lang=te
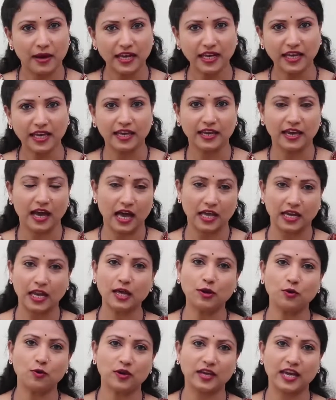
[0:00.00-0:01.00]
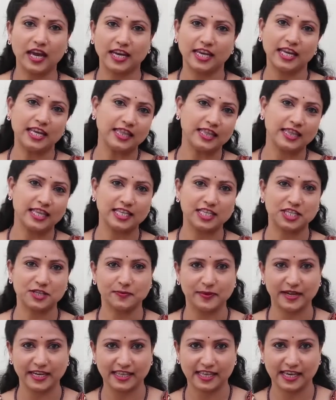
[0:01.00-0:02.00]
మనకి అనారోగ్యాన్ని
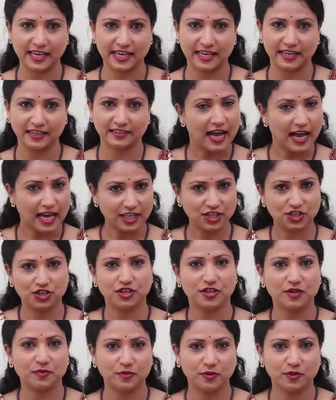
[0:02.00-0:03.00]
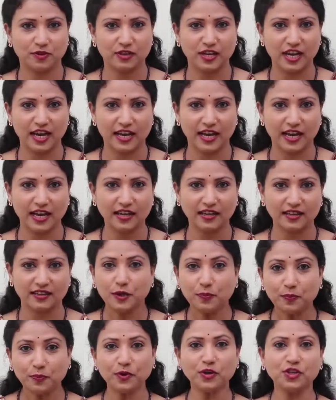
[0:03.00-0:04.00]
తెచ్చి పెడతాయి ఆశ్చర్యపోతున్నారా
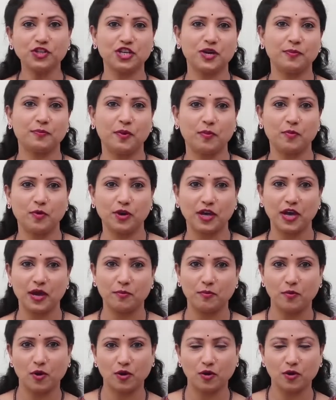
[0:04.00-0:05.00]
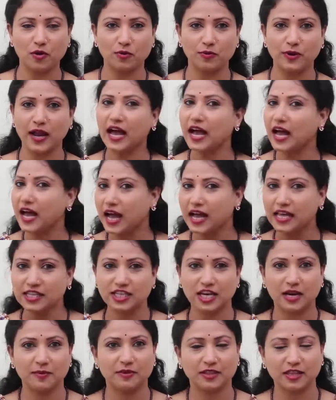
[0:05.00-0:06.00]
ఇప్పుడు చెప్పబోయే మొక్క కూడా ఆ
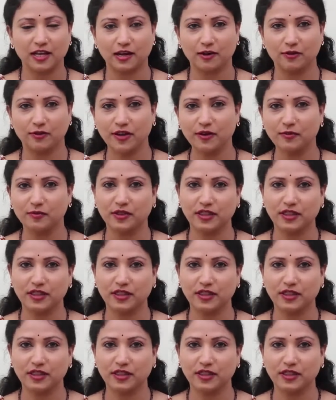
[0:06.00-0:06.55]
జాబితాలోనే